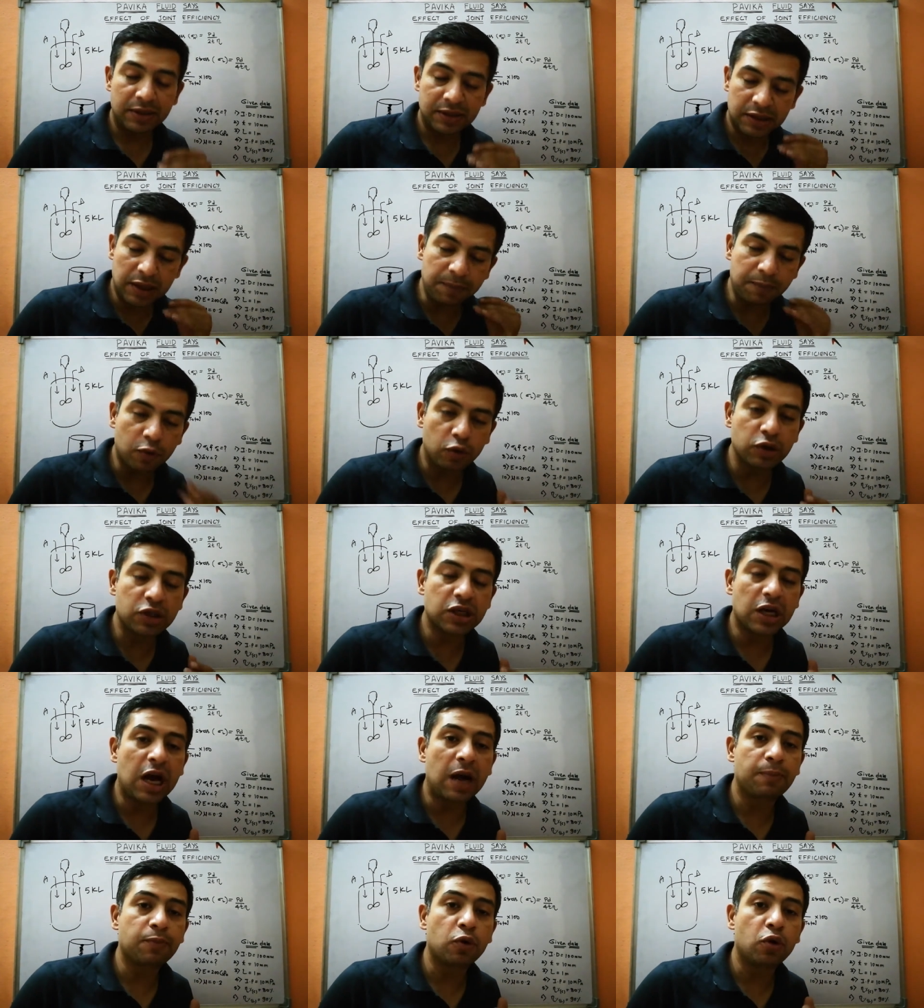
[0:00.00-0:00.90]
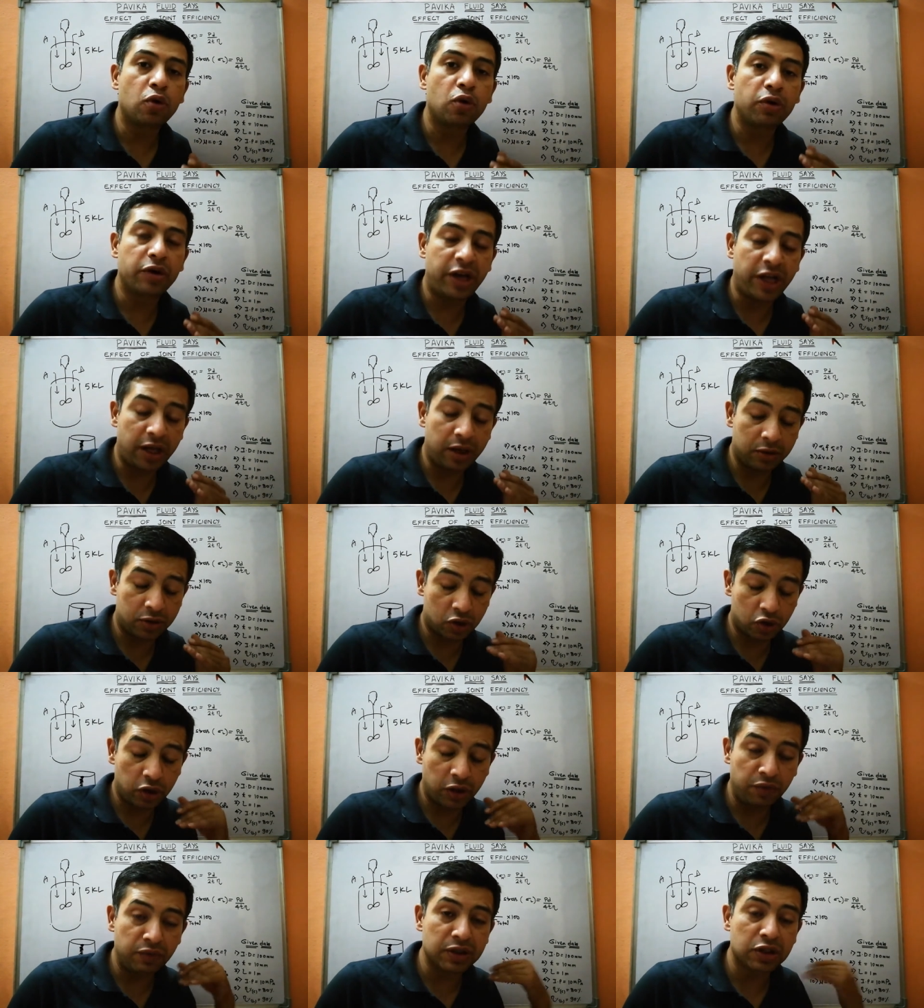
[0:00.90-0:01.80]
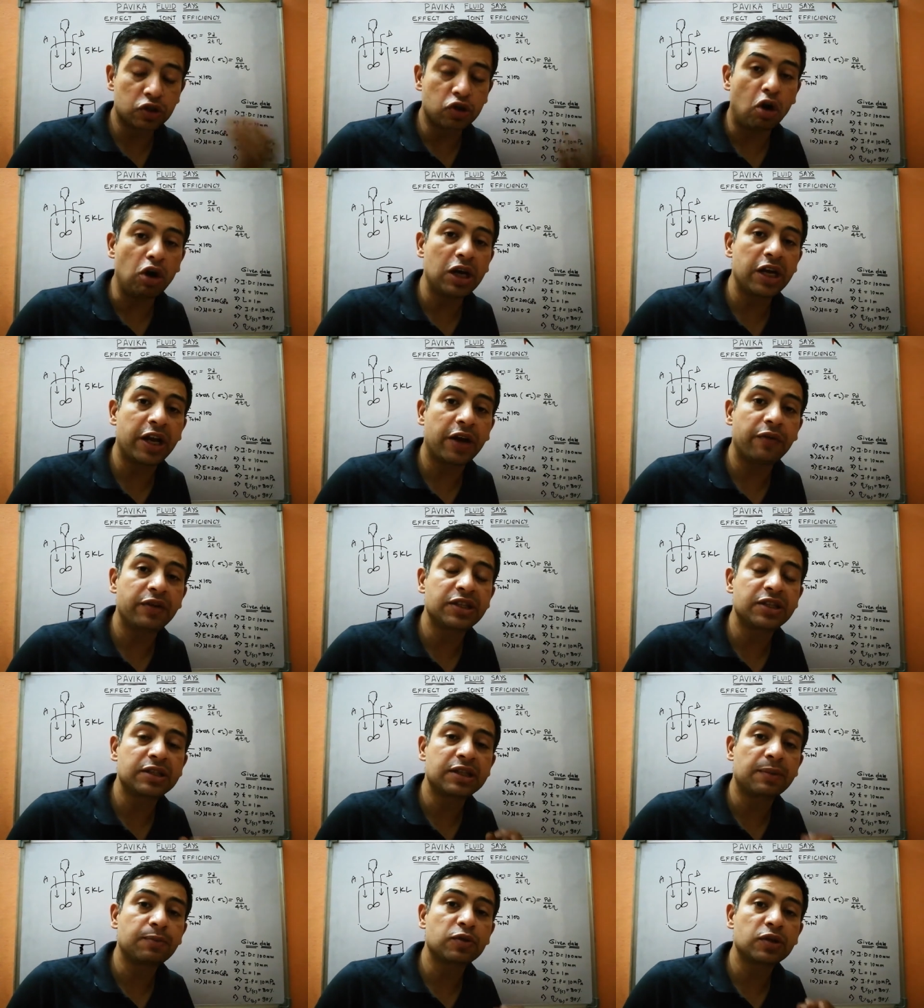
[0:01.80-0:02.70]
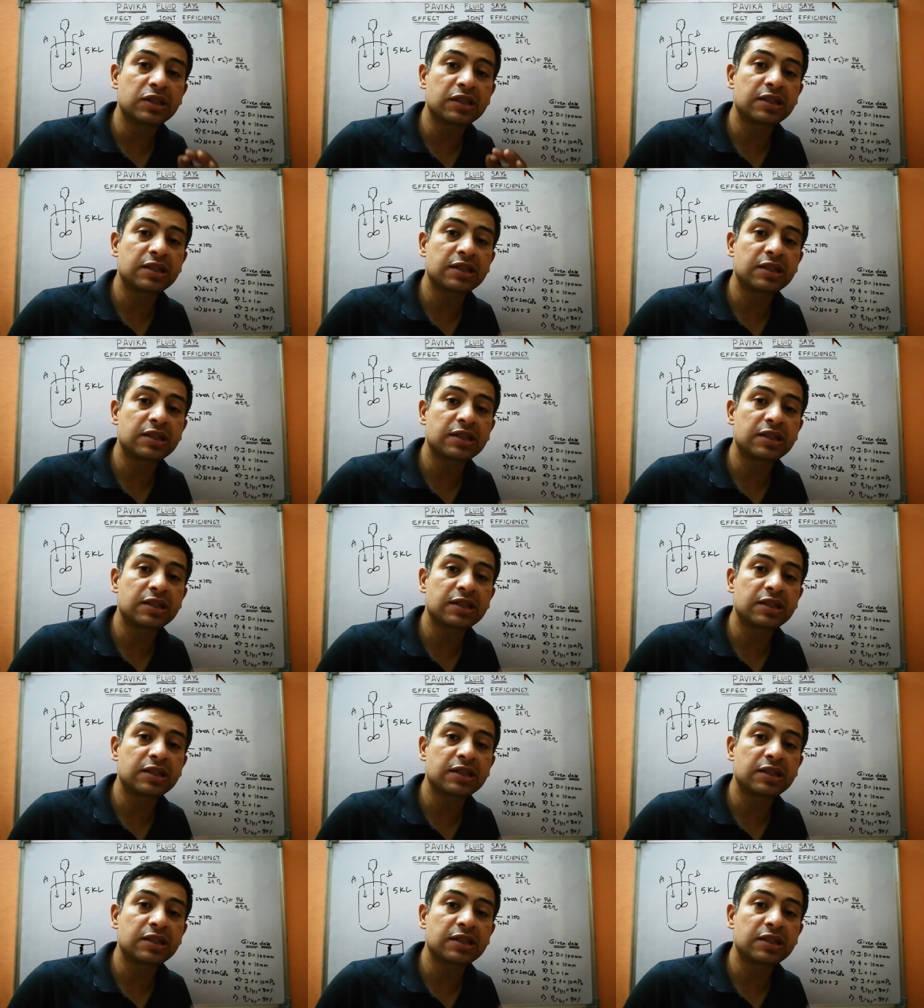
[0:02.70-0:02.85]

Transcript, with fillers: सब कुछ आपको इवन सॉल्व डेरिवेशन आपको